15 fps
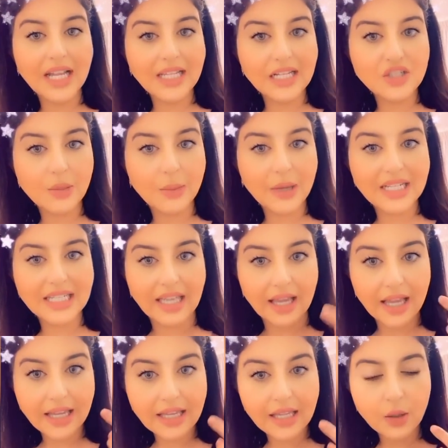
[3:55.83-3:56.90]
حتى لو
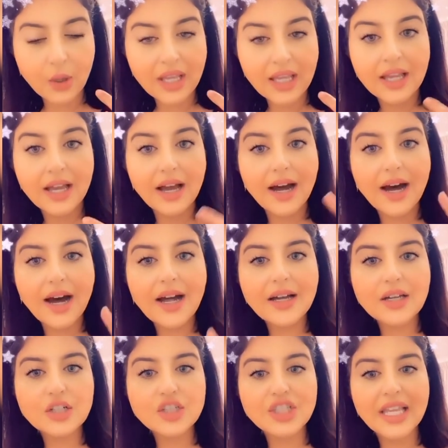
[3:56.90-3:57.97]
تركيبته حلوة لما تجربينه
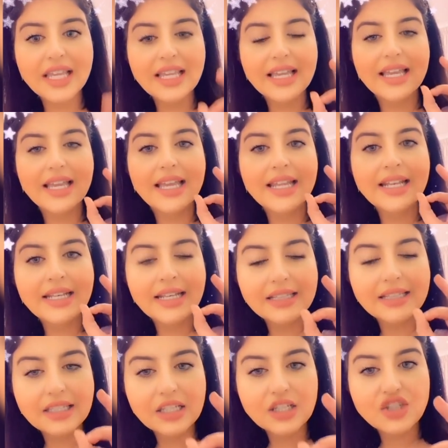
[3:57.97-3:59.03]
قد
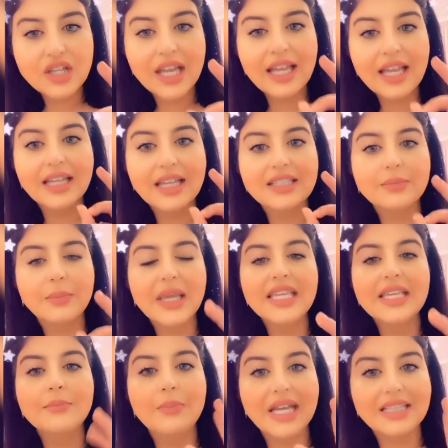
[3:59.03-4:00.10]
يناسب ناس وما
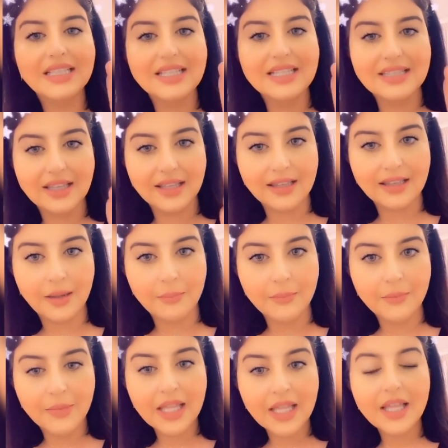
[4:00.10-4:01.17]
يناسب ناس
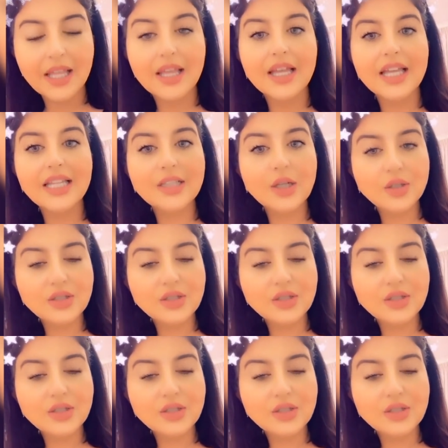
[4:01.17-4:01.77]
آخرين